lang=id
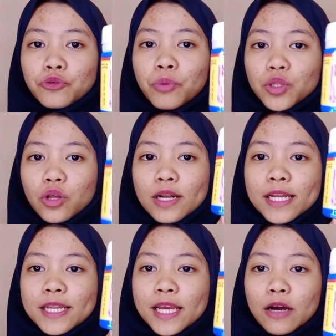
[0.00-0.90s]
botol
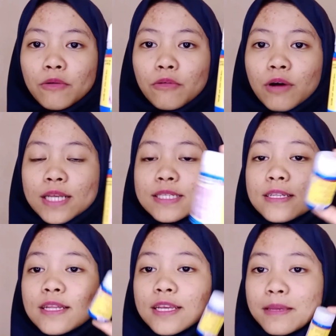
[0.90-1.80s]
ini aku
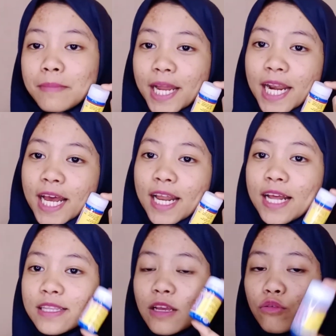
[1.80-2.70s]
hasilnya
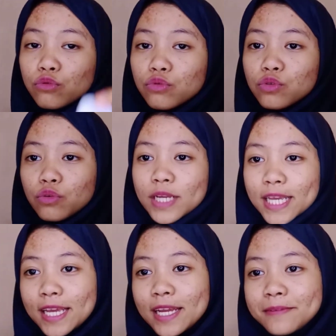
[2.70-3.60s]
gimana nanti aku
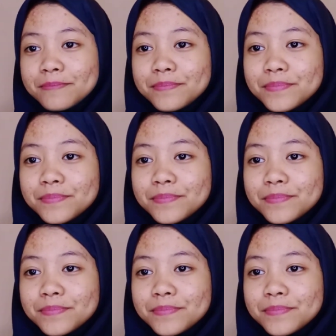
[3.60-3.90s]
tunjukin